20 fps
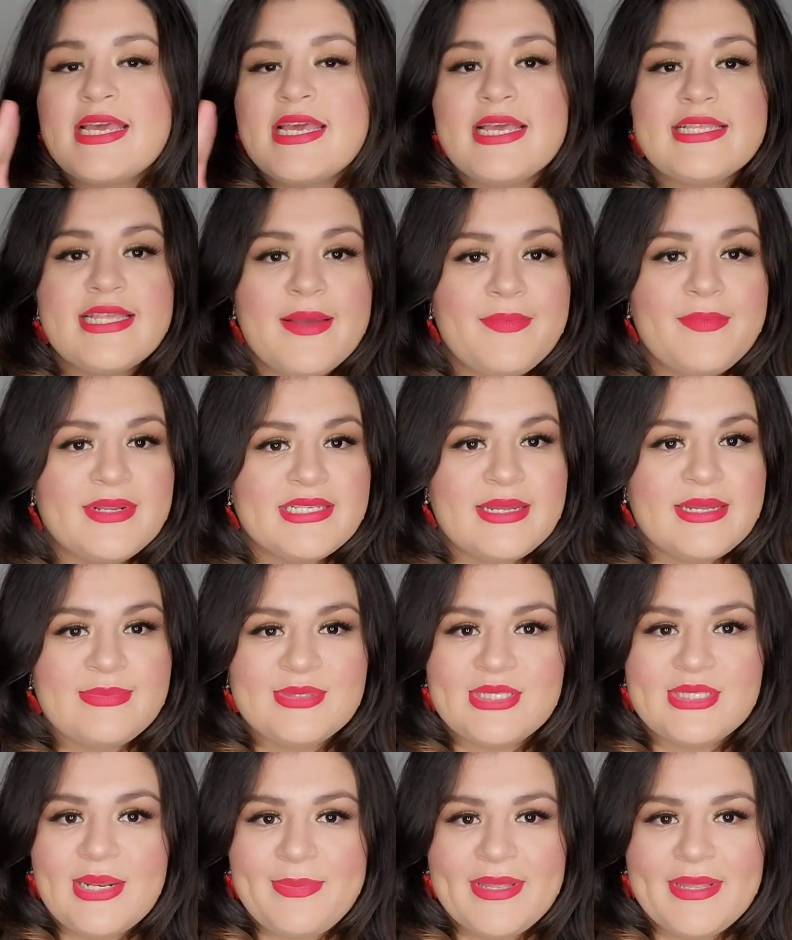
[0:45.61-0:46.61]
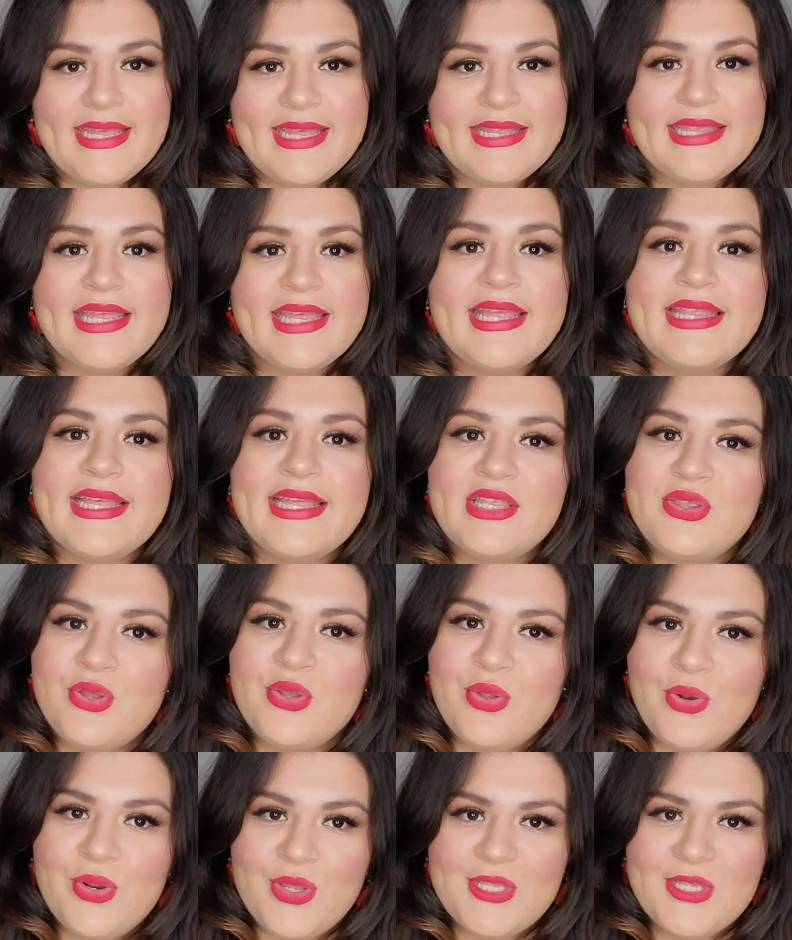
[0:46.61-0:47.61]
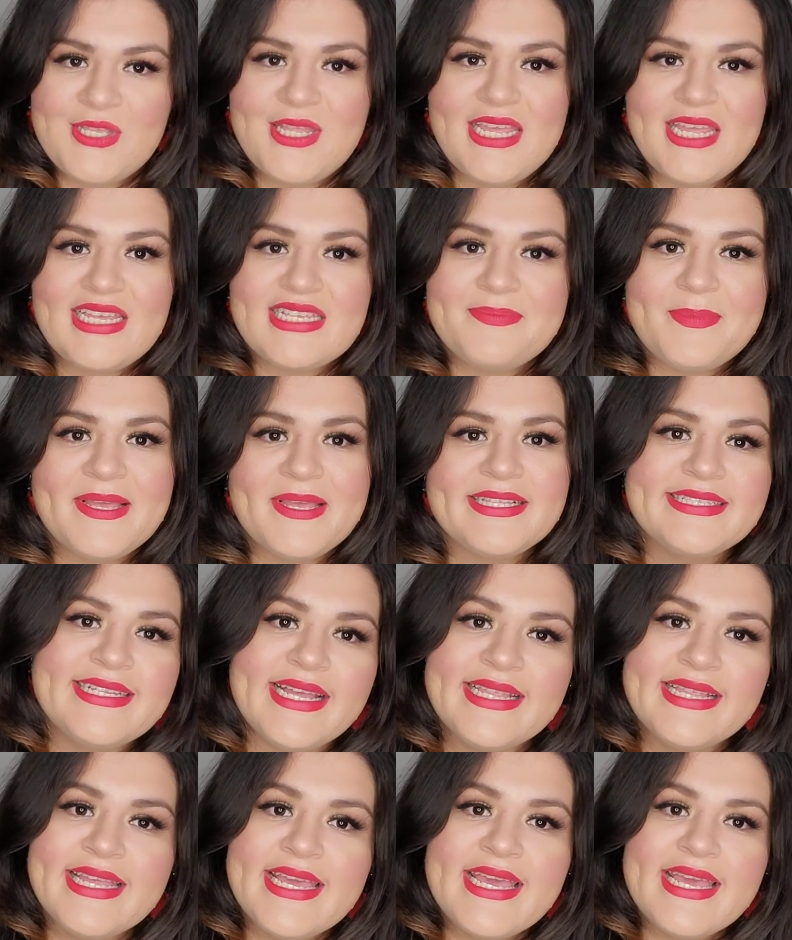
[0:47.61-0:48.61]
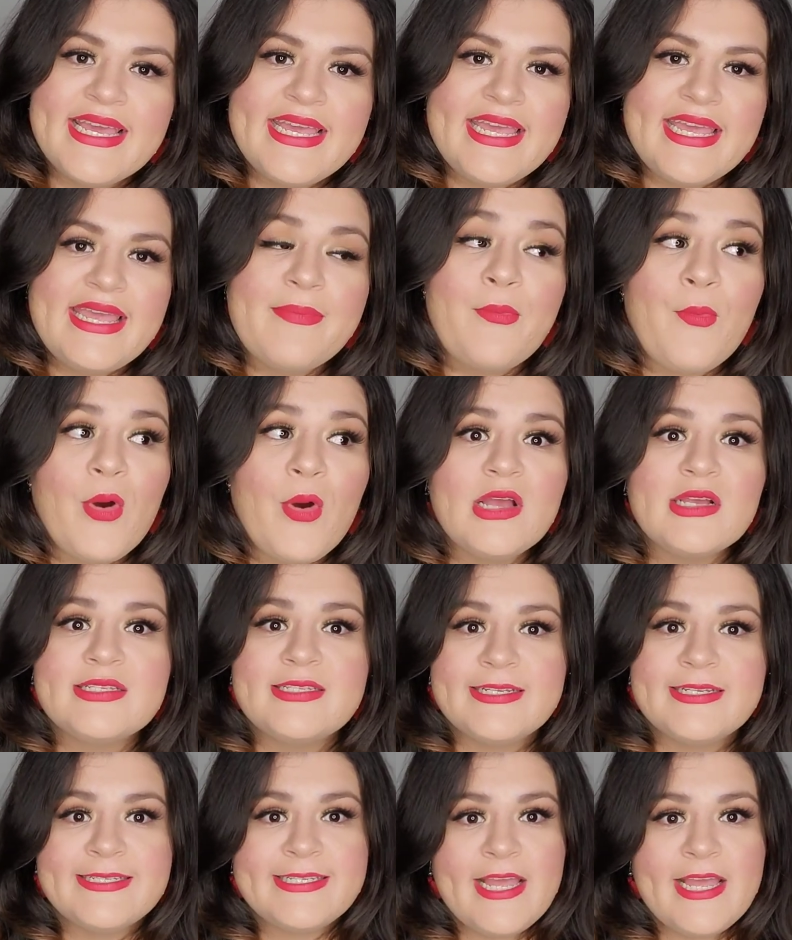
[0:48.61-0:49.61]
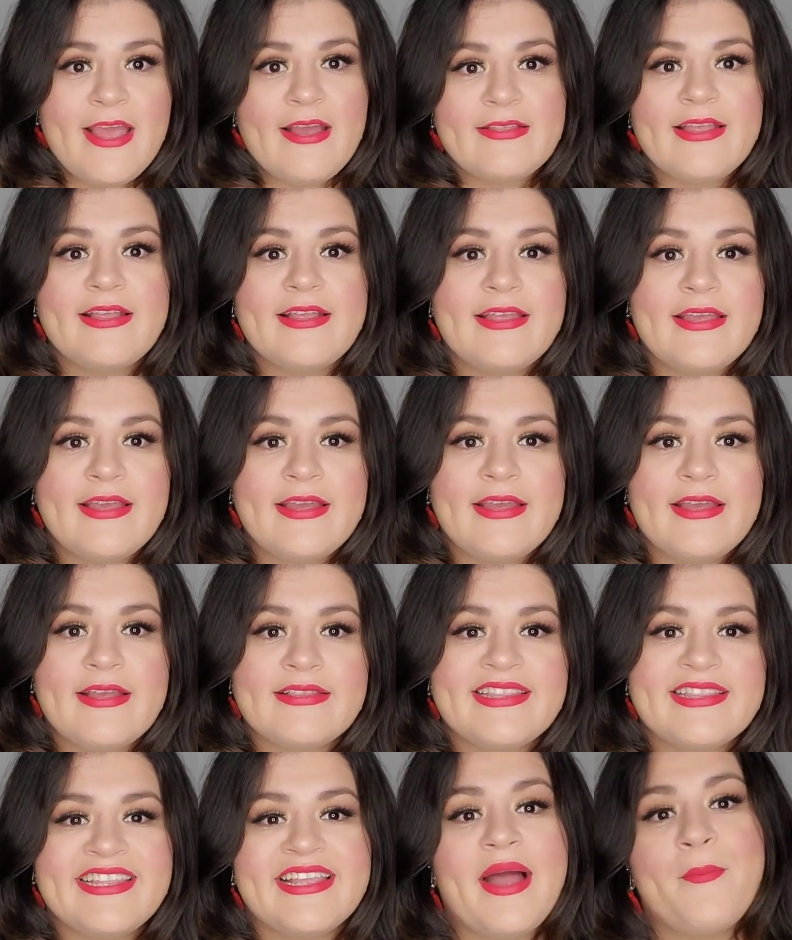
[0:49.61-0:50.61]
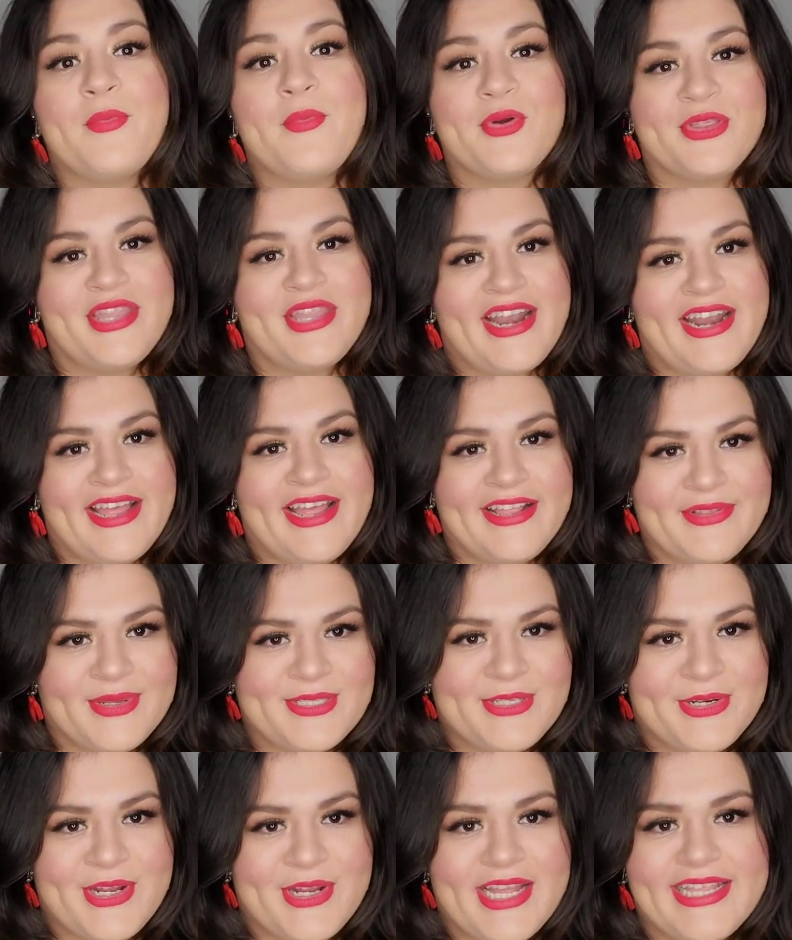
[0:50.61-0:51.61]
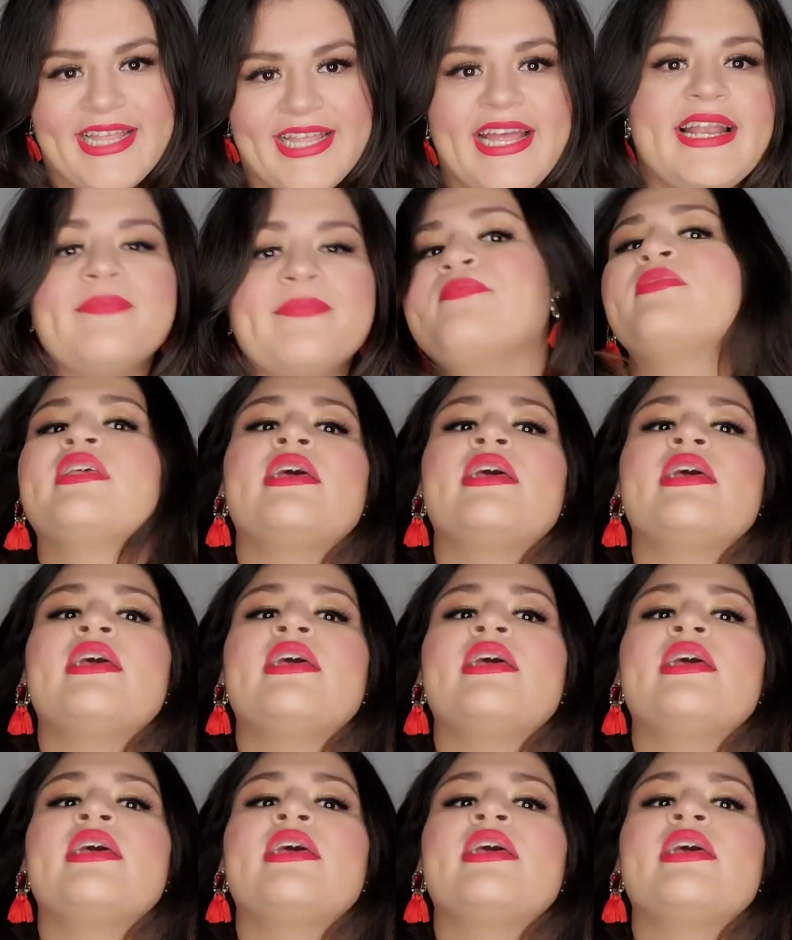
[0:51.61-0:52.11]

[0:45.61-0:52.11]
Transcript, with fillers: siempre estamos al pendiente de todo lo que ustedes piensan y pues desean eh, aportar a nuestro canal,